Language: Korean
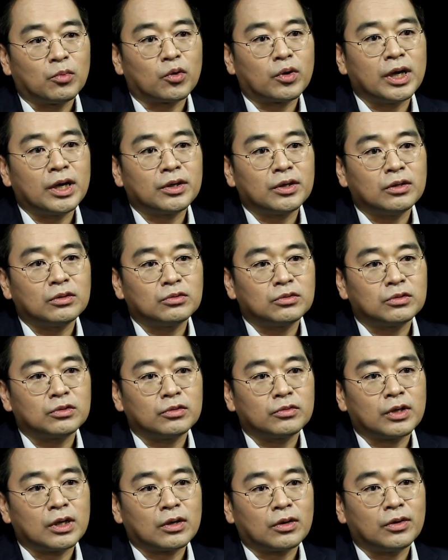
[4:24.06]
복강경
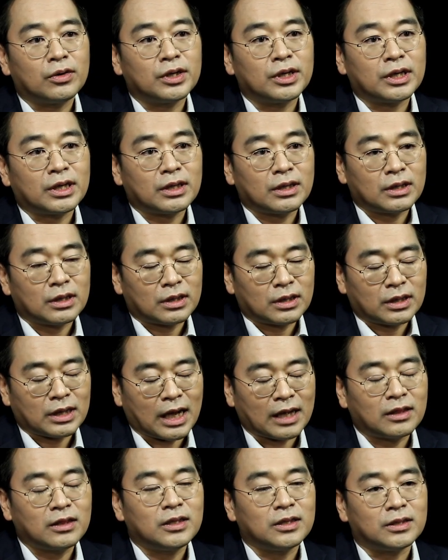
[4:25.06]
수술과 거의
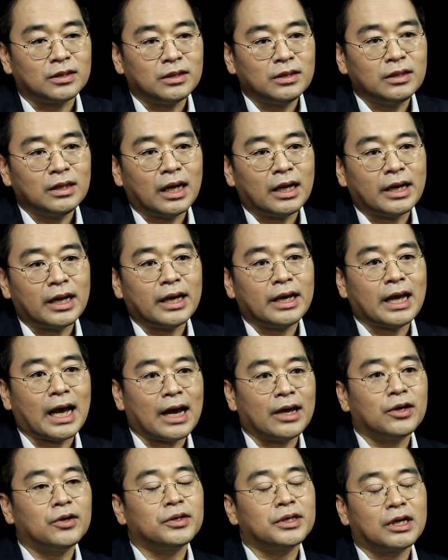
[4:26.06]
같은 하나의
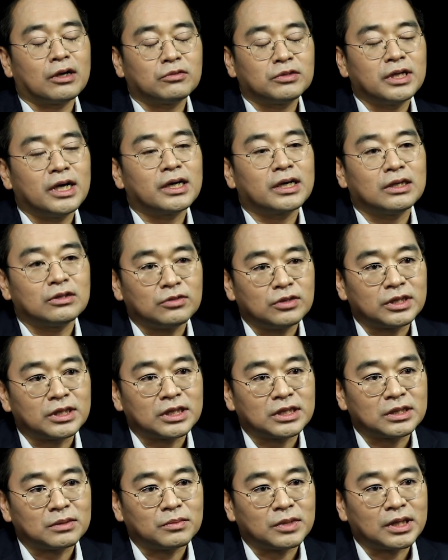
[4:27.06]
아형이라고 생각할 수
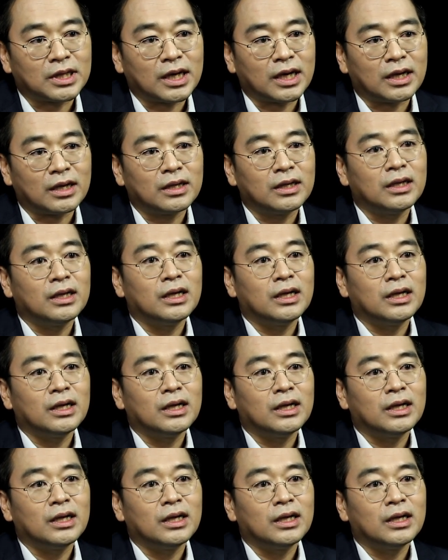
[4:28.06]
있겠습니다.